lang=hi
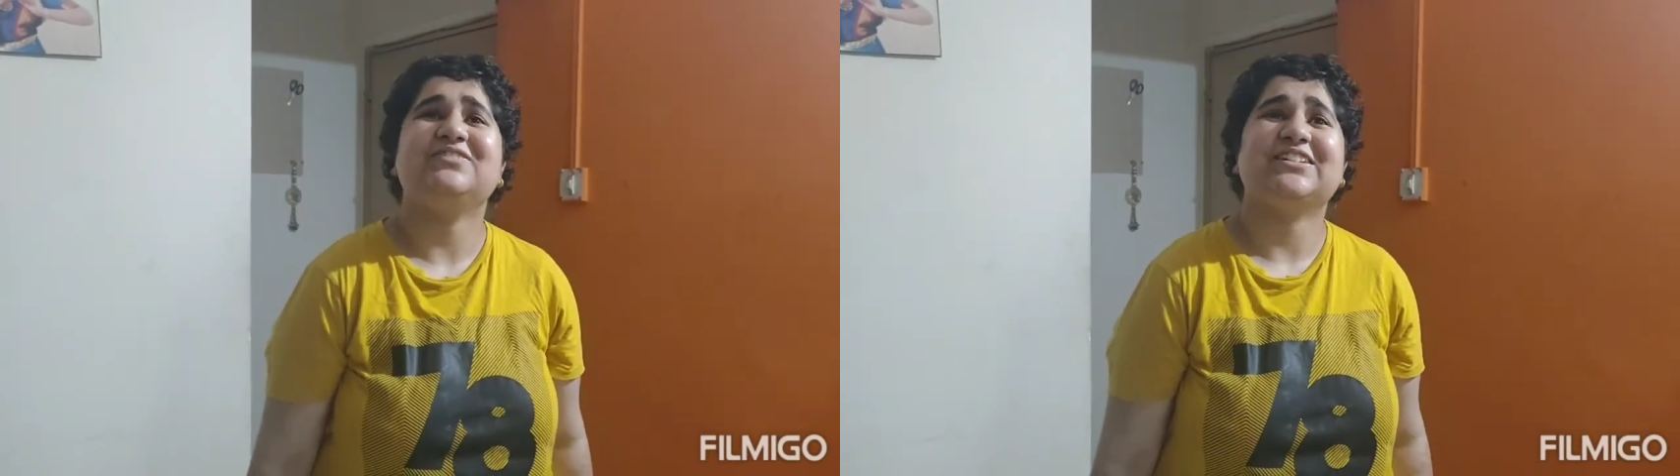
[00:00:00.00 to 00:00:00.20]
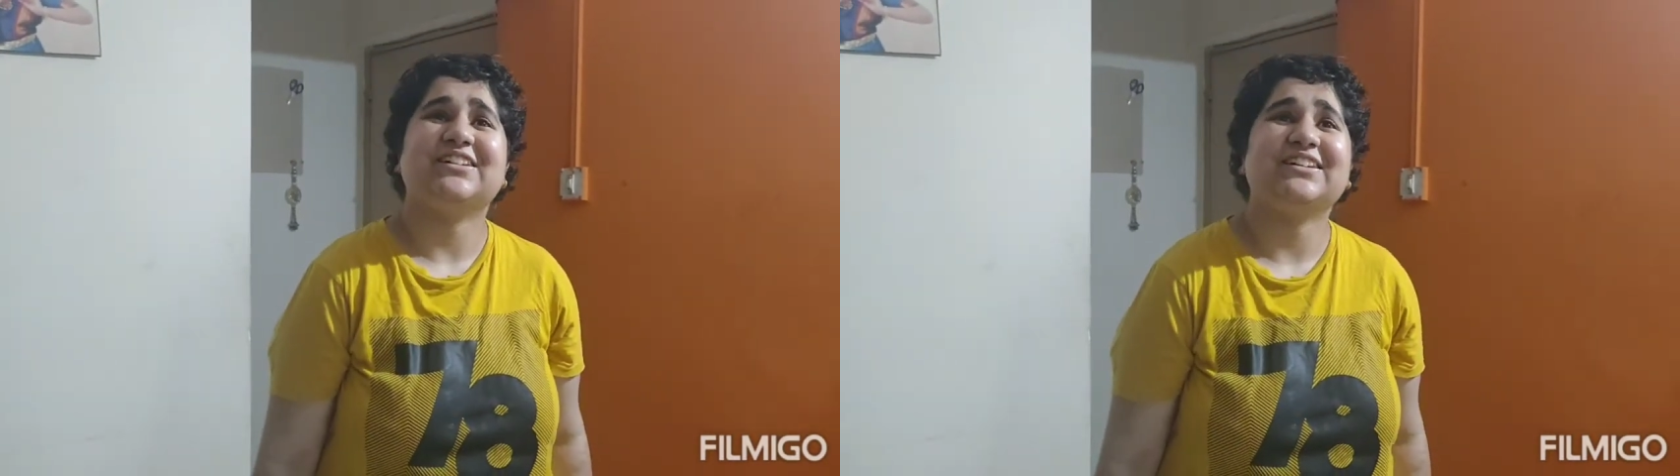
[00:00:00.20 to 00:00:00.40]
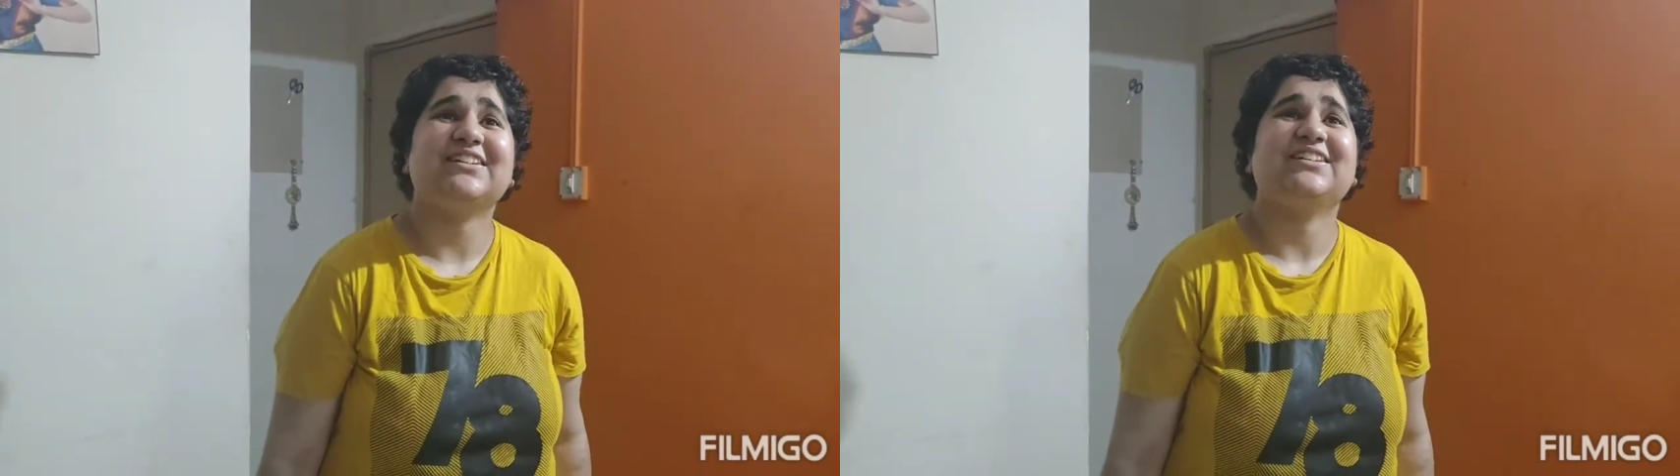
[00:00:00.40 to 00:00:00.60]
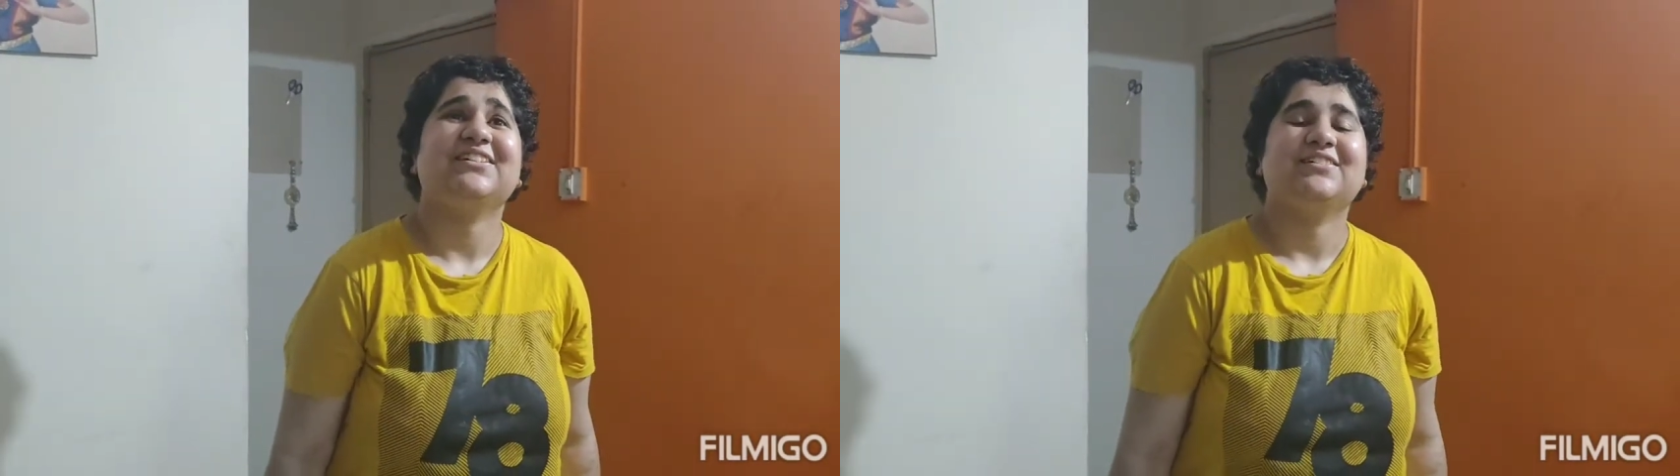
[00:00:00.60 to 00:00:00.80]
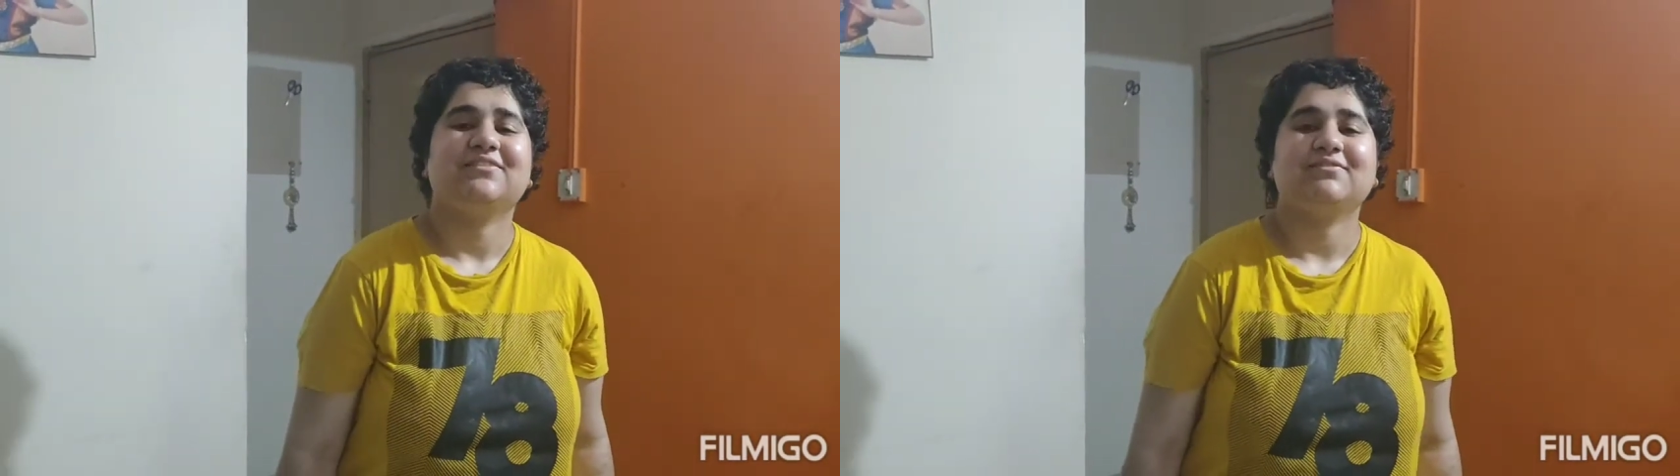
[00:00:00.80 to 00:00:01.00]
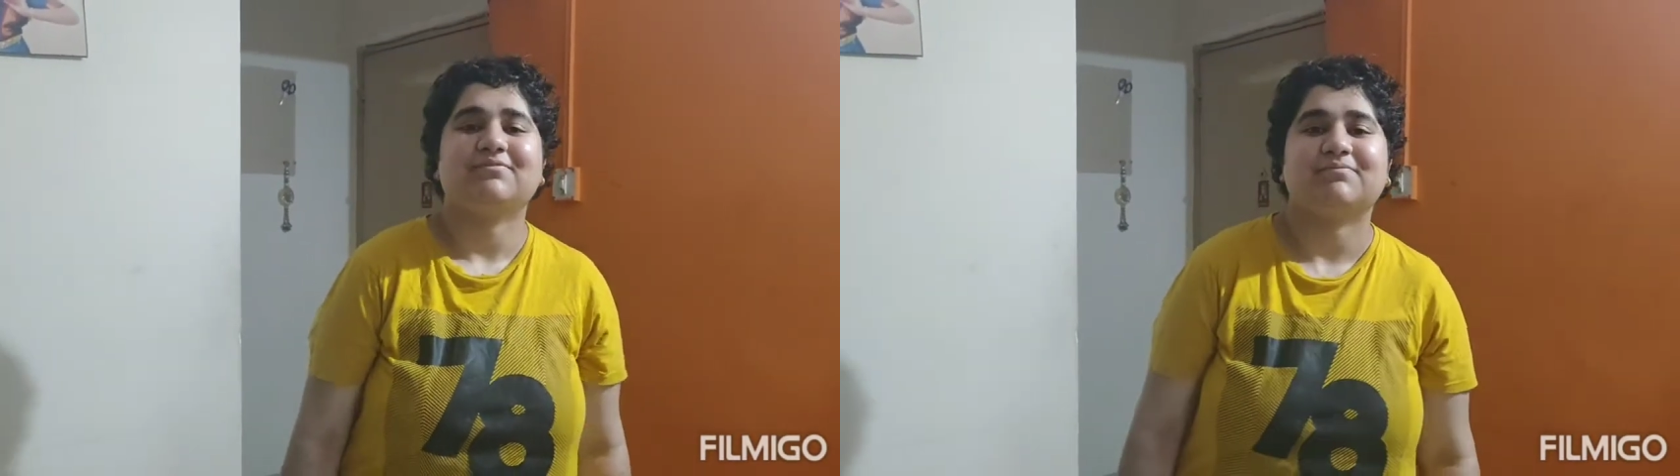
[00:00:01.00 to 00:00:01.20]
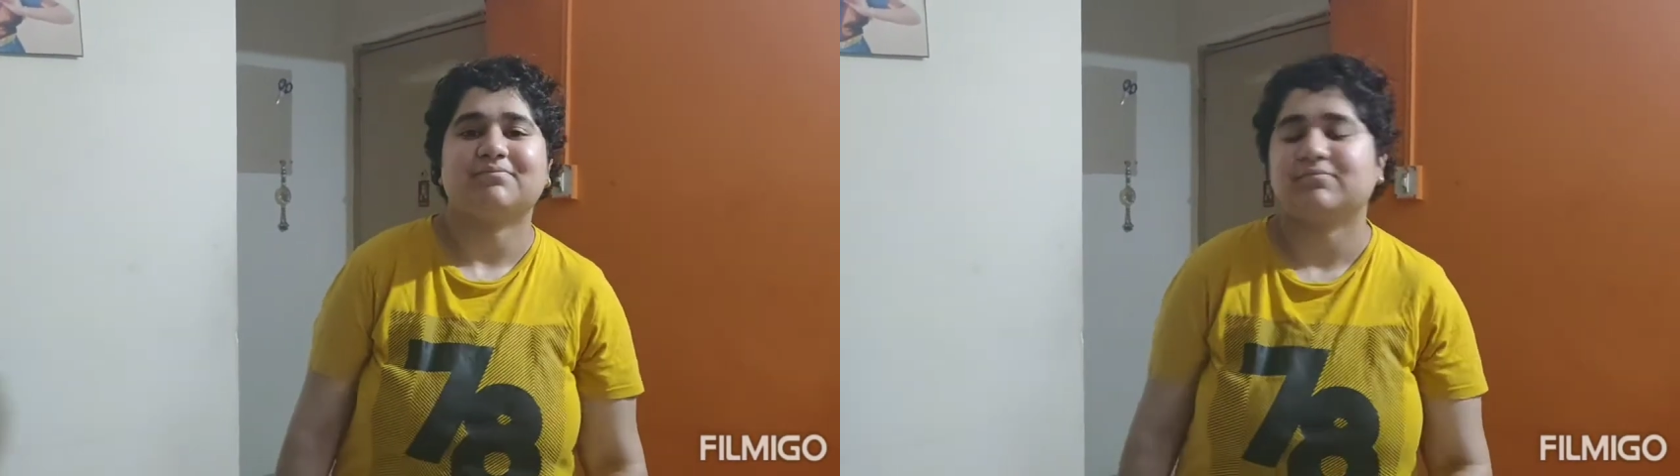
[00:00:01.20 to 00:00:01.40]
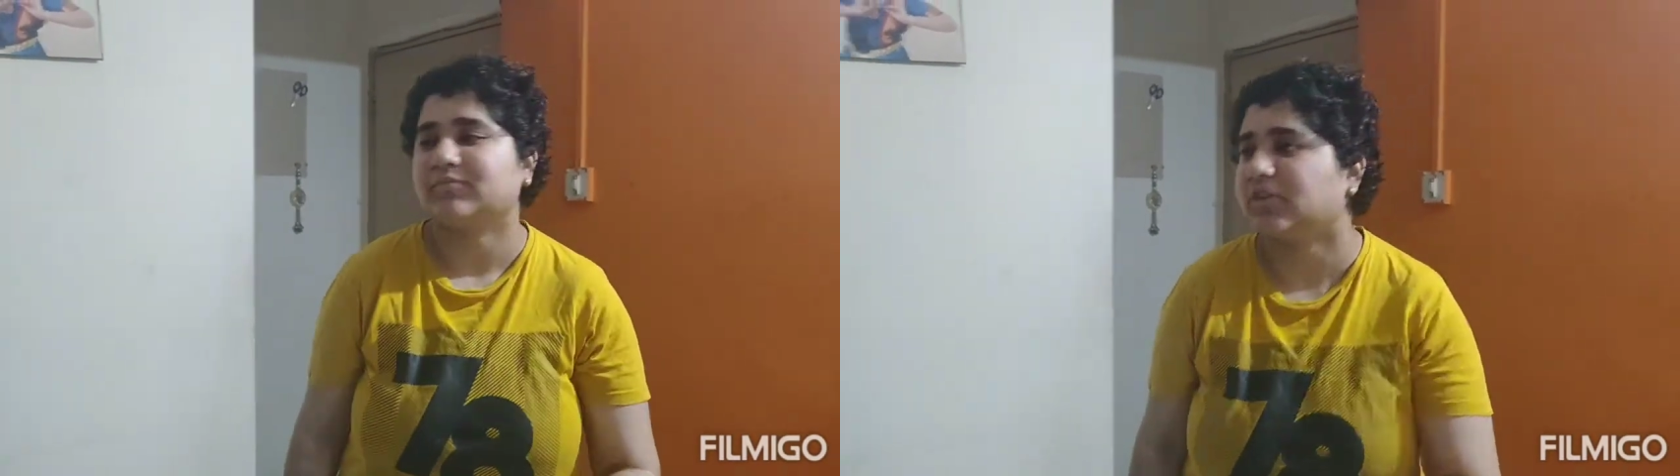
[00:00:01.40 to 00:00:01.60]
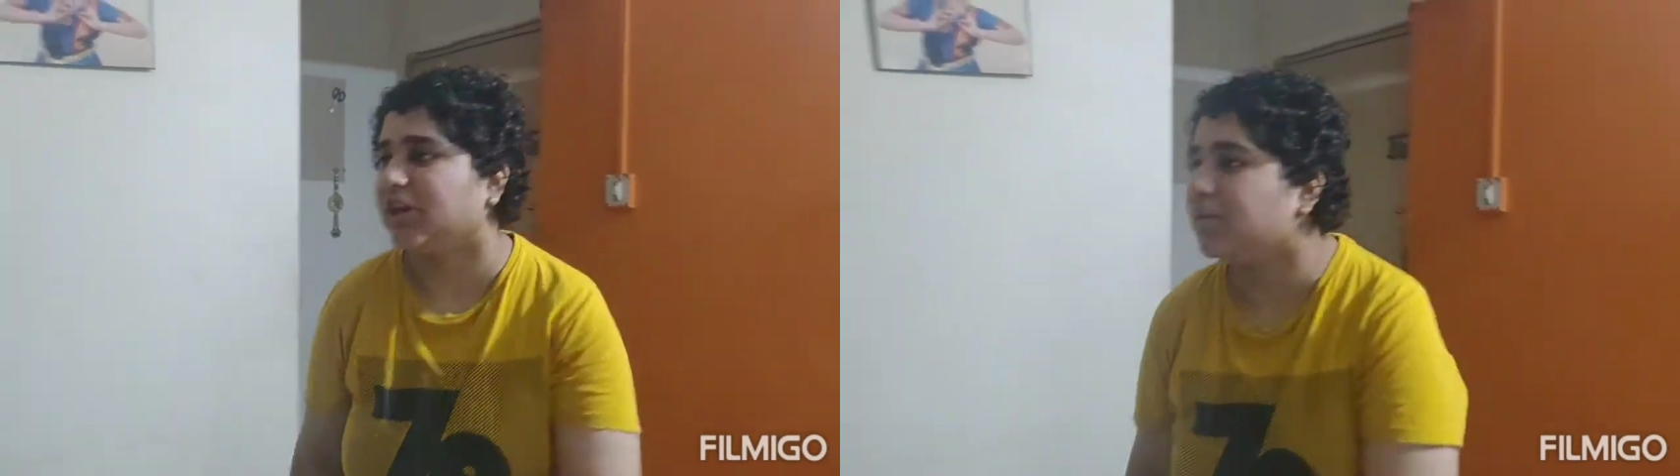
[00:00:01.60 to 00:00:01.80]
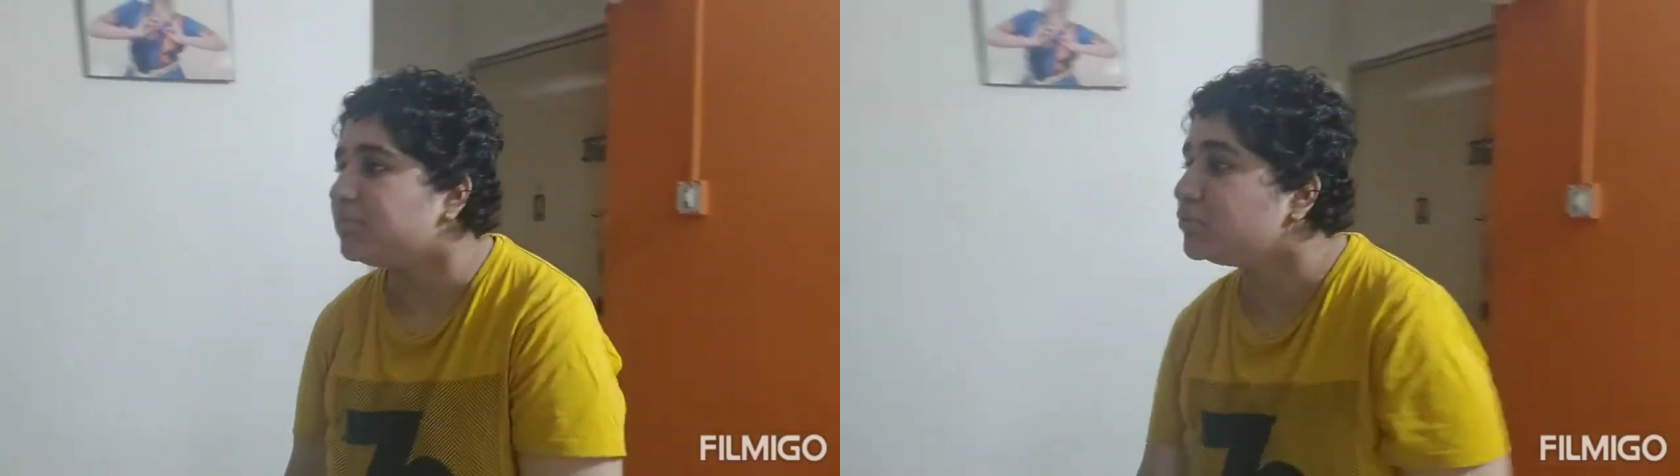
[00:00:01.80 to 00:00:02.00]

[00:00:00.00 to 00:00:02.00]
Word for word: बना रही है नहीं मीना आंटी